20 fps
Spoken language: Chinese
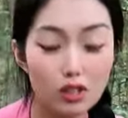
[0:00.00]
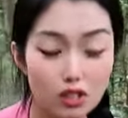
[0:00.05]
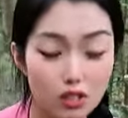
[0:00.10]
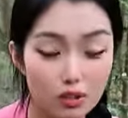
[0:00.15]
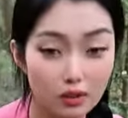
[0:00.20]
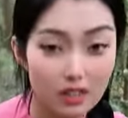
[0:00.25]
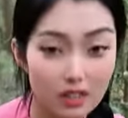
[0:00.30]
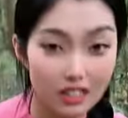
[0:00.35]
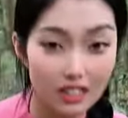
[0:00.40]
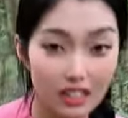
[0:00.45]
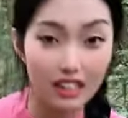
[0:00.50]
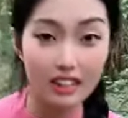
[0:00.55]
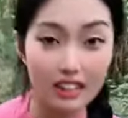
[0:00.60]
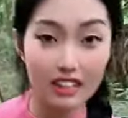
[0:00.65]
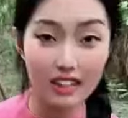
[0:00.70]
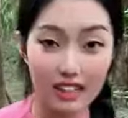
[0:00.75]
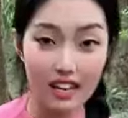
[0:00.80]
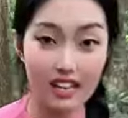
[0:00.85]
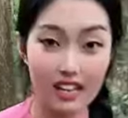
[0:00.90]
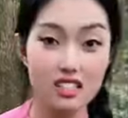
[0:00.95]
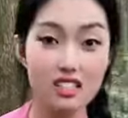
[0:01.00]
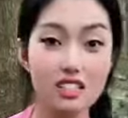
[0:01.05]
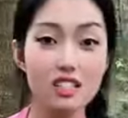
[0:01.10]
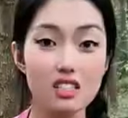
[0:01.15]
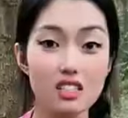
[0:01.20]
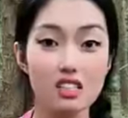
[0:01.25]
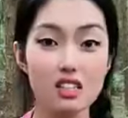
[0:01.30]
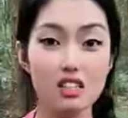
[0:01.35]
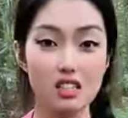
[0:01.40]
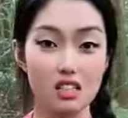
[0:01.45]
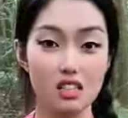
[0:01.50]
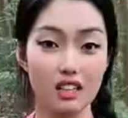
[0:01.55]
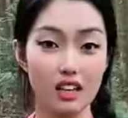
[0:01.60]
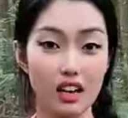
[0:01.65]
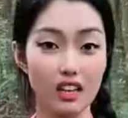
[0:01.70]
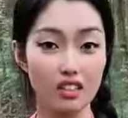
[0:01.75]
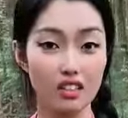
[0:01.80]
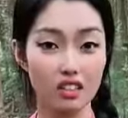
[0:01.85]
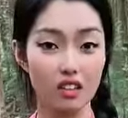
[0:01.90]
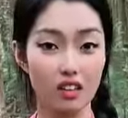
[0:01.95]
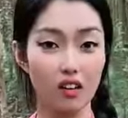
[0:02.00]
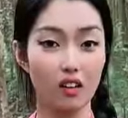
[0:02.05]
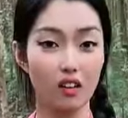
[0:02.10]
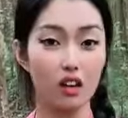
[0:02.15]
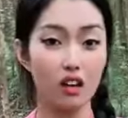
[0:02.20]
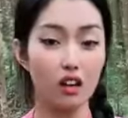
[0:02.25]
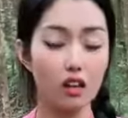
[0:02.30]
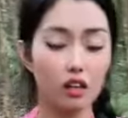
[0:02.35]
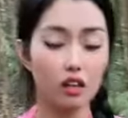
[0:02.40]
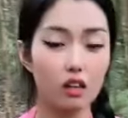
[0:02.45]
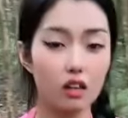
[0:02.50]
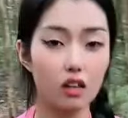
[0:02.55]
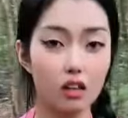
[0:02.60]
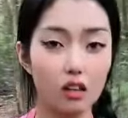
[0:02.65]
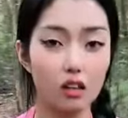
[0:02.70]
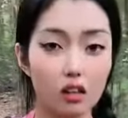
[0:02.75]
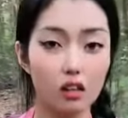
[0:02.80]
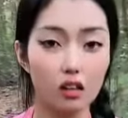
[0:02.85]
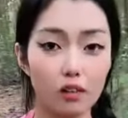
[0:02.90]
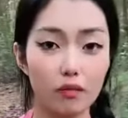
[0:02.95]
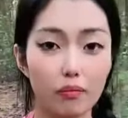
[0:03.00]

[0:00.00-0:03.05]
说的是他年纪四十太小了。哦哦哦，